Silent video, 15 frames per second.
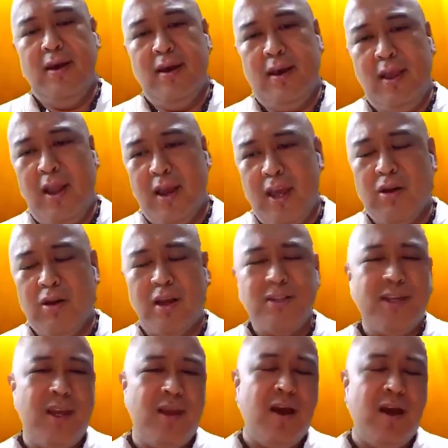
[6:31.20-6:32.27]
Ilagay nyo,
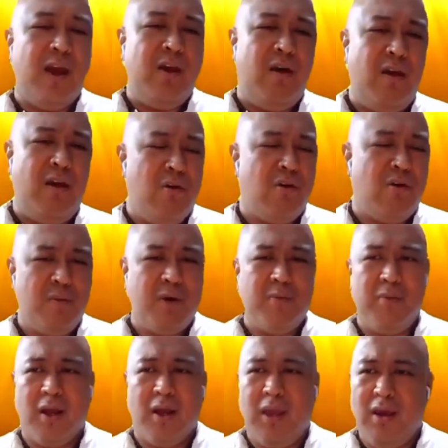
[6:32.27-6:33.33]
kasi ay, ayoko naman
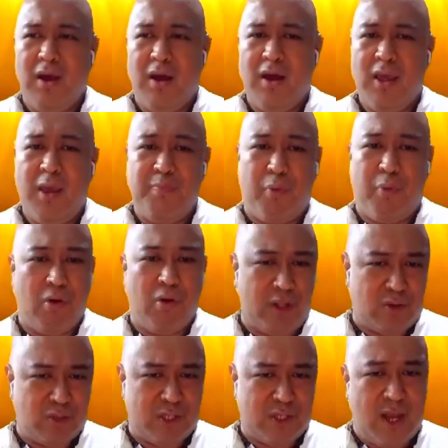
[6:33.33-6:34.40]
maging uh, ah,
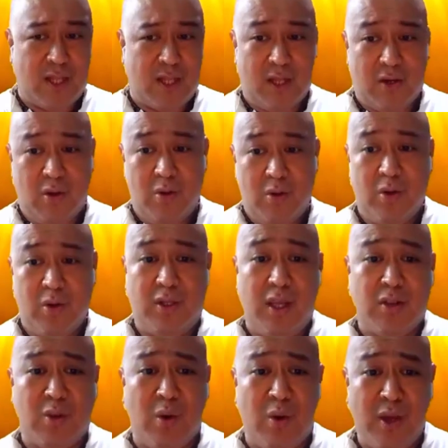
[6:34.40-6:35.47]
hipokrito sa lahat ng nanonood
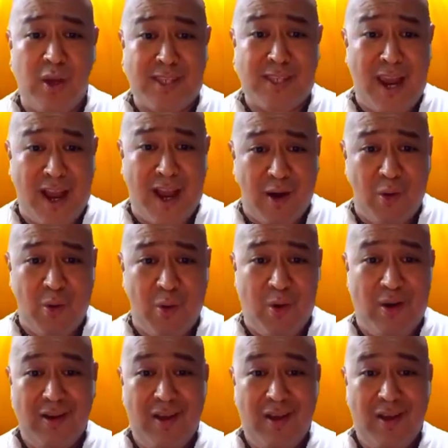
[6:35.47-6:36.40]
dito. Isa lang ako.